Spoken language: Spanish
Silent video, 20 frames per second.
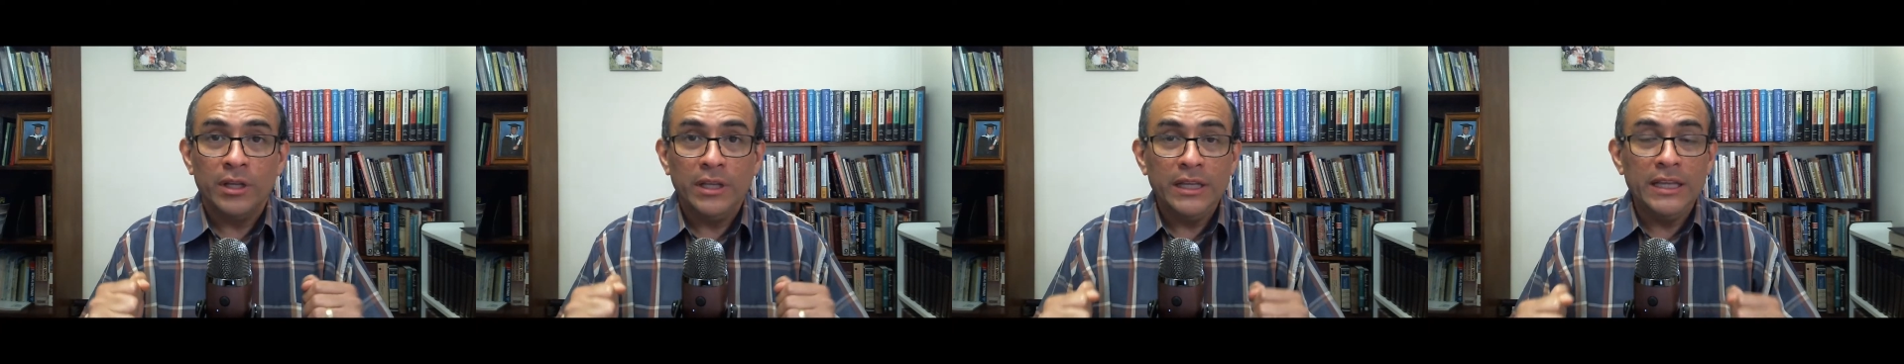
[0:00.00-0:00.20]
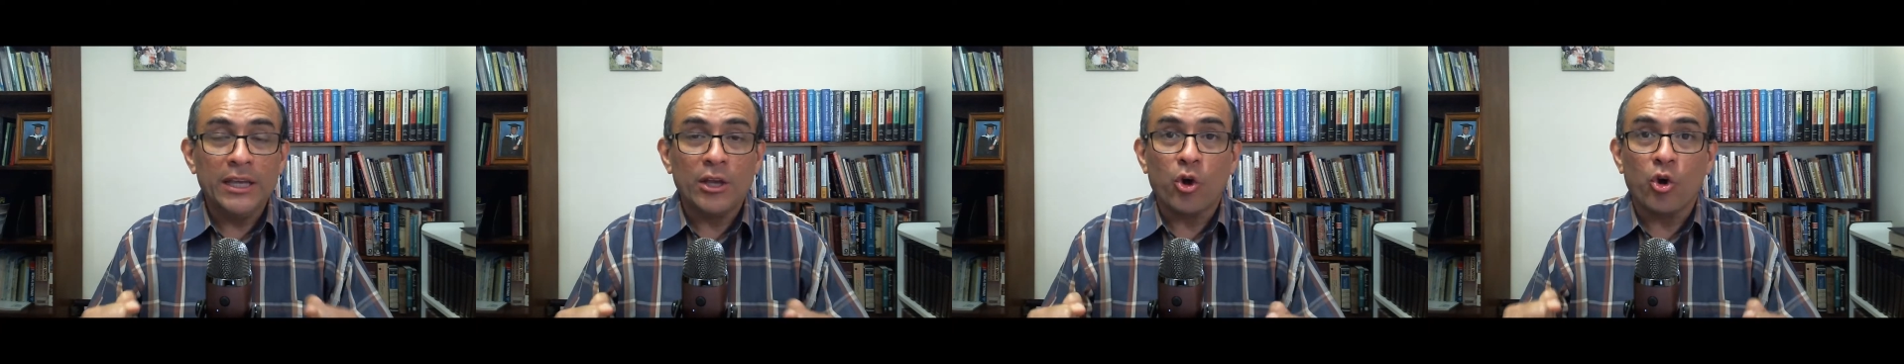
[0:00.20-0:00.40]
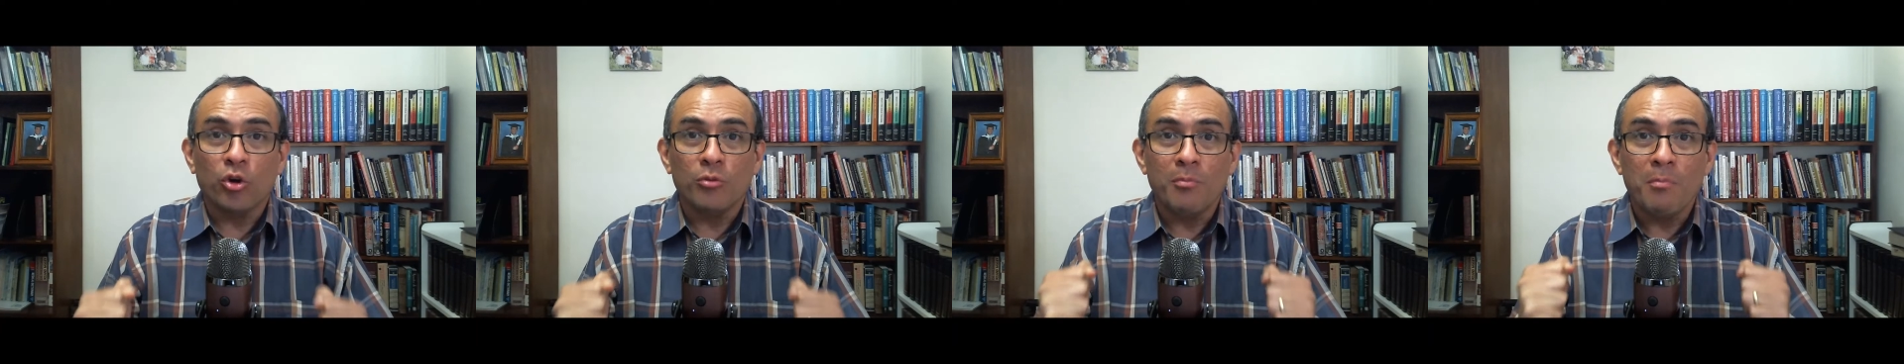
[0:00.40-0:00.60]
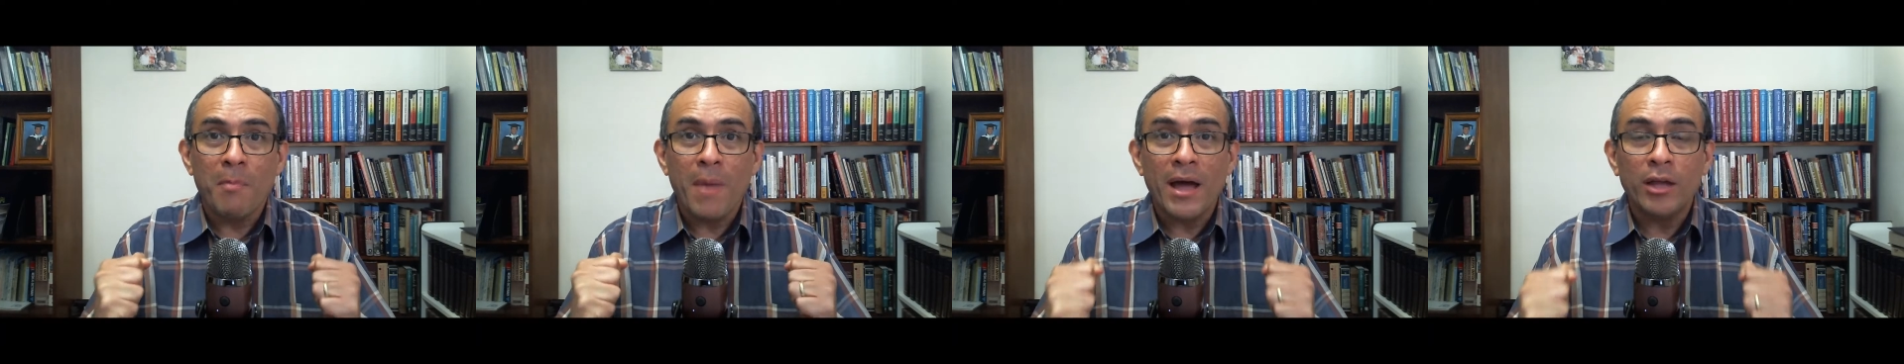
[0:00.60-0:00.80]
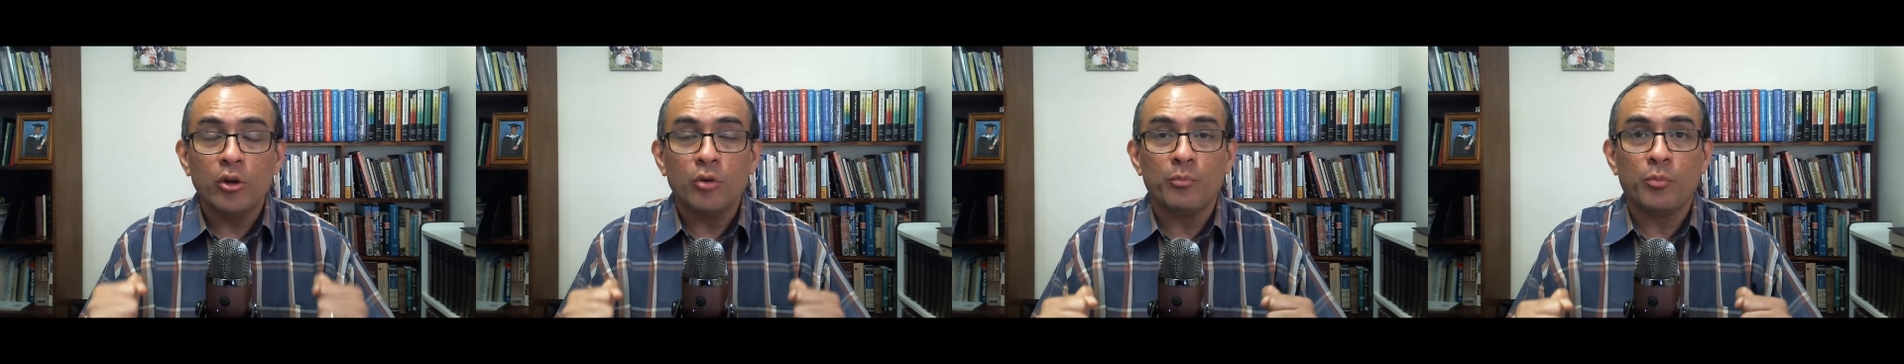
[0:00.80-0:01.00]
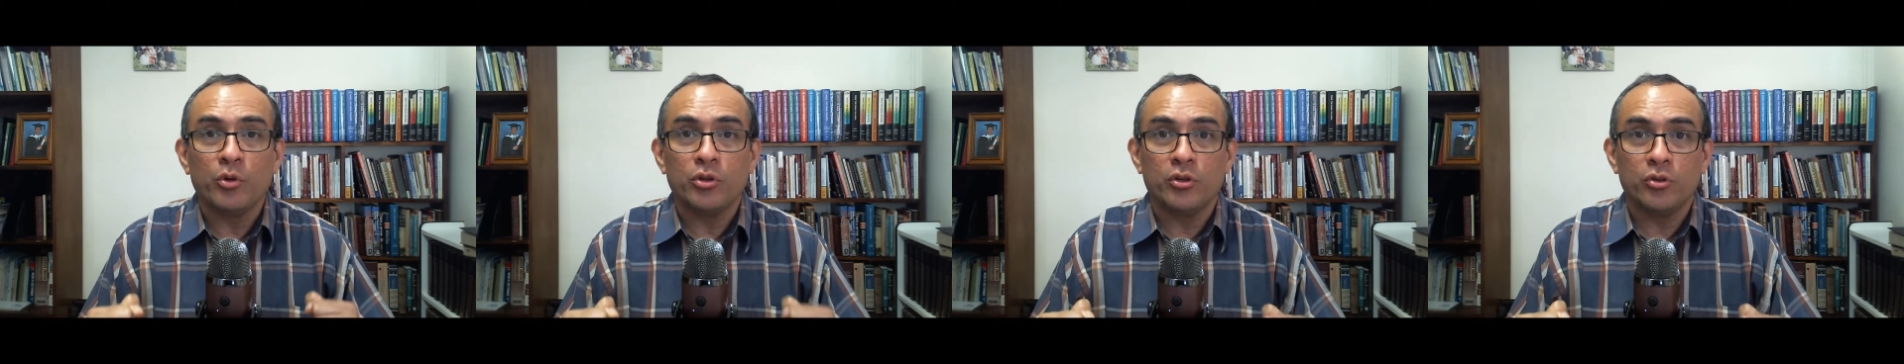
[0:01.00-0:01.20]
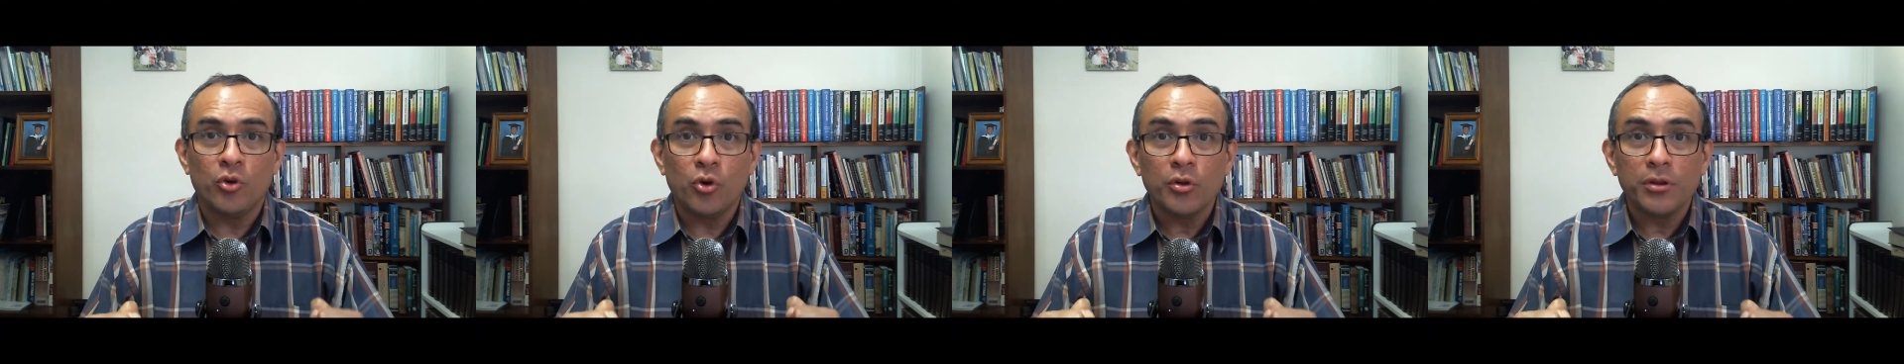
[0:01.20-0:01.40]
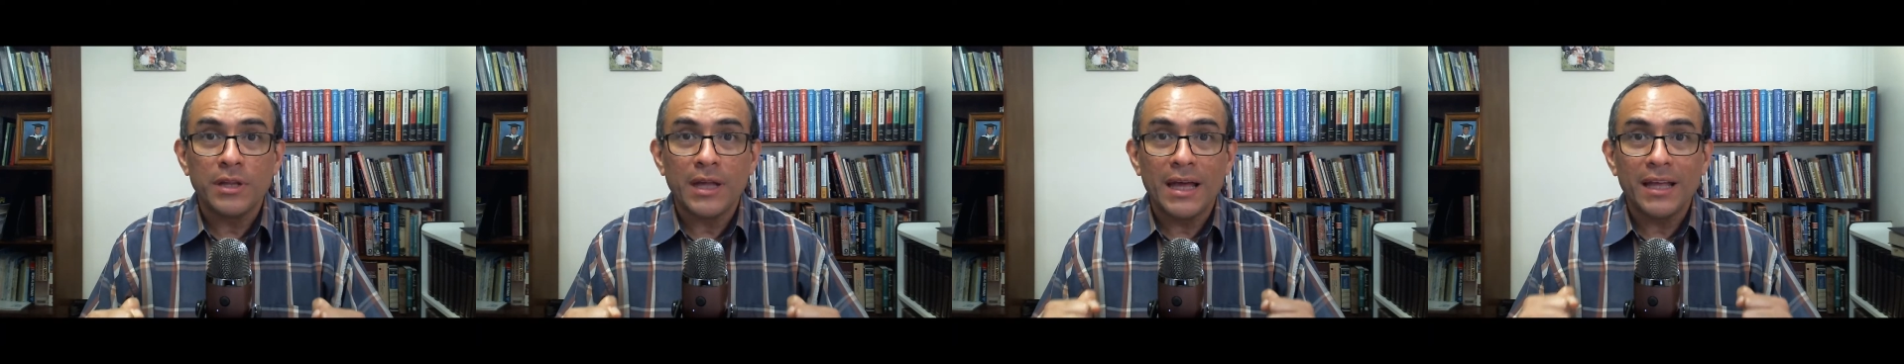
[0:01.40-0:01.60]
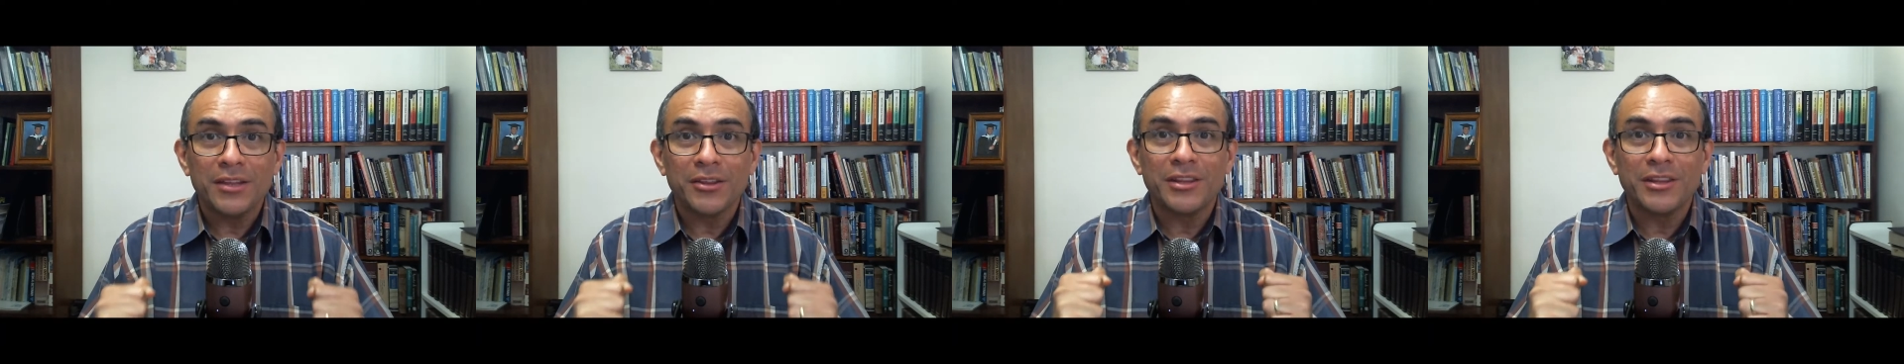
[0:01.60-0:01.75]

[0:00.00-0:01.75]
y con mano poderosa